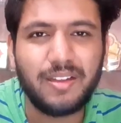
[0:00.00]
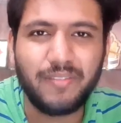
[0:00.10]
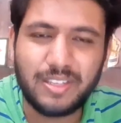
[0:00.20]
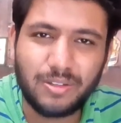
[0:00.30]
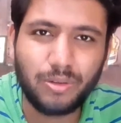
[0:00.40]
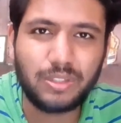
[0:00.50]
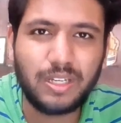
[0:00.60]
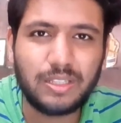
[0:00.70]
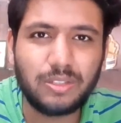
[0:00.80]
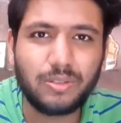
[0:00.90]
वैसे रोते
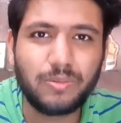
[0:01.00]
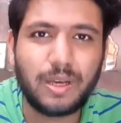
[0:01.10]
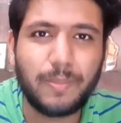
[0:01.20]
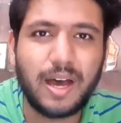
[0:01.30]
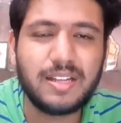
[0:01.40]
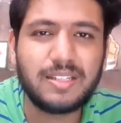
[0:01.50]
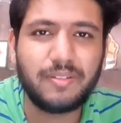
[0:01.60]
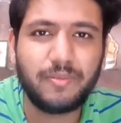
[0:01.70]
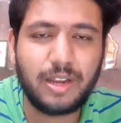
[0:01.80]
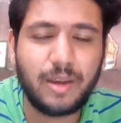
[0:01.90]
रहते हो बाहर
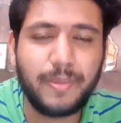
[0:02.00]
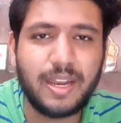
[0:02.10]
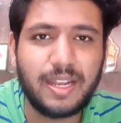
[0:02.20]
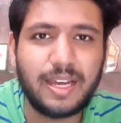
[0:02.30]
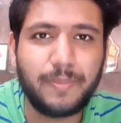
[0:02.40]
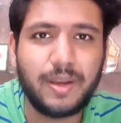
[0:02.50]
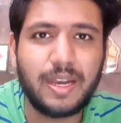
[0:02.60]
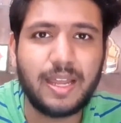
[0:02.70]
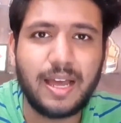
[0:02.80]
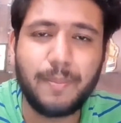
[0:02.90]
जब घर पे रहना घर पे
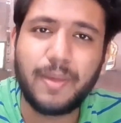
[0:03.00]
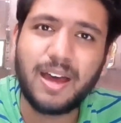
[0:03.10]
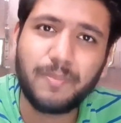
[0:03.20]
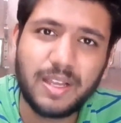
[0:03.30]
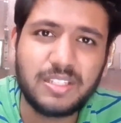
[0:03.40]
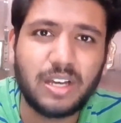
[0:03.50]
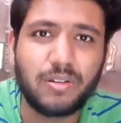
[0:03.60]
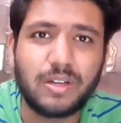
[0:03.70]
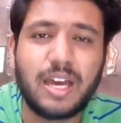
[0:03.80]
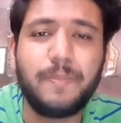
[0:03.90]
रहना अब बाहर मत जाओ
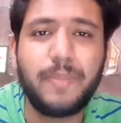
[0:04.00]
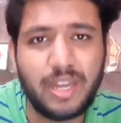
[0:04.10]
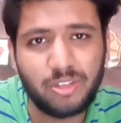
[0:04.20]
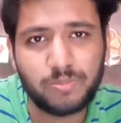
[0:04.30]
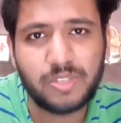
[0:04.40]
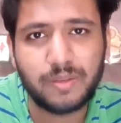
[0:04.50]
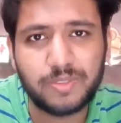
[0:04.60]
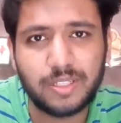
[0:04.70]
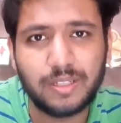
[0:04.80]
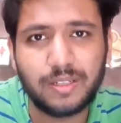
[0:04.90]
घर पे रह चुपचाप
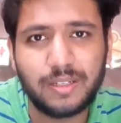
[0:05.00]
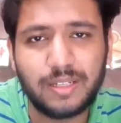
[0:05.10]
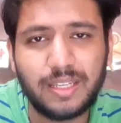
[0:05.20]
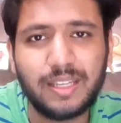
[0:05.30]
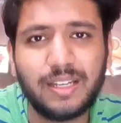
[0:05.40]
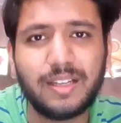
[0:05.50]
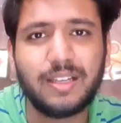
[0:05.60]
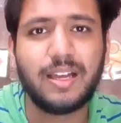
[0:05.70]
से ठीक है ना